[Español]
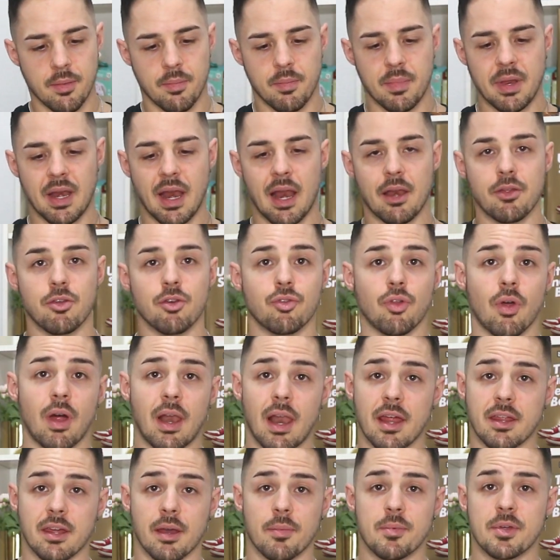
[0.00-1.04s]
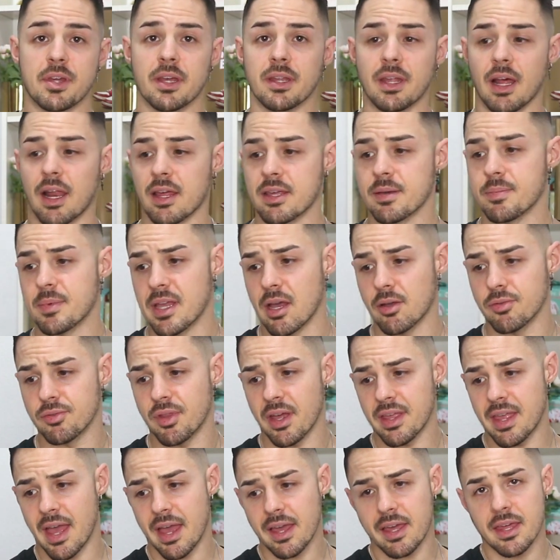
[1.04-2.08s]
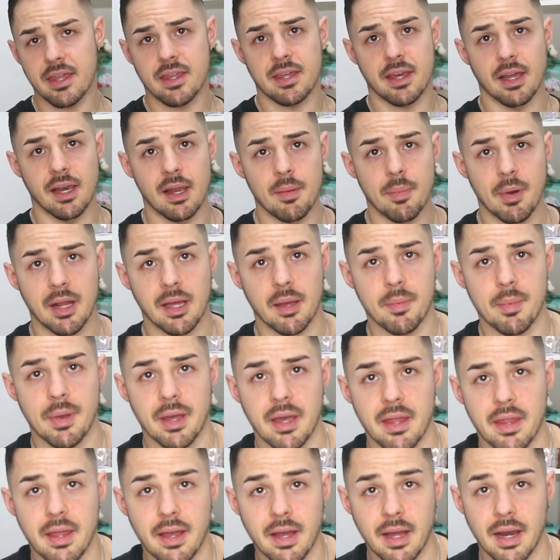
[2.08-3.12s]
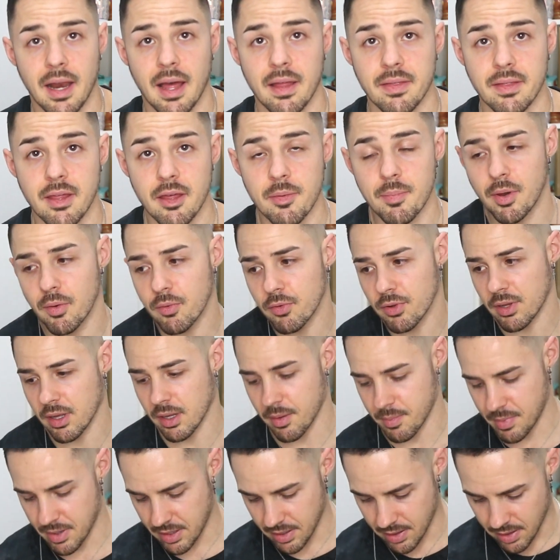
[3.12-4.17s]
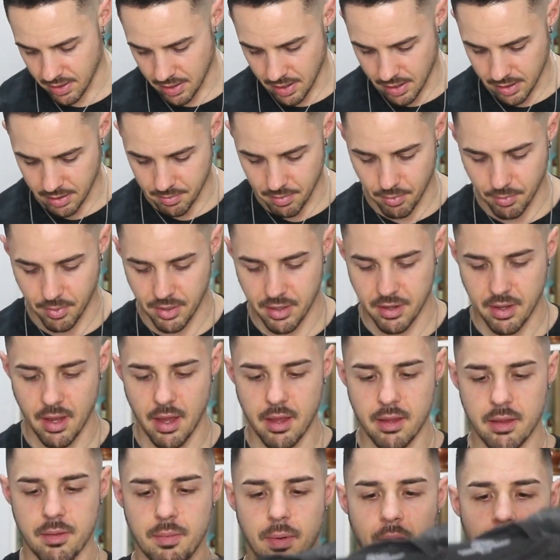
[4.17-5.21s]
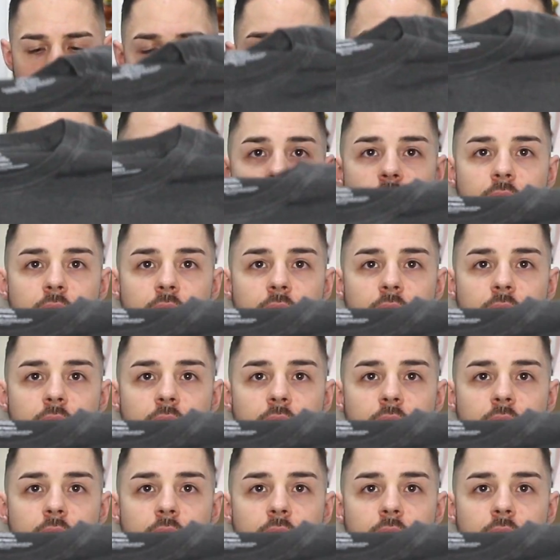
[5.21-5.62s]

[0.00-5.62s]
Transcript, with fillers: Mirad, yo todas las camisetas las he pillado en talla XL para que me queden grandes. Me gusta que me quede de arriba oversize, ¿vale?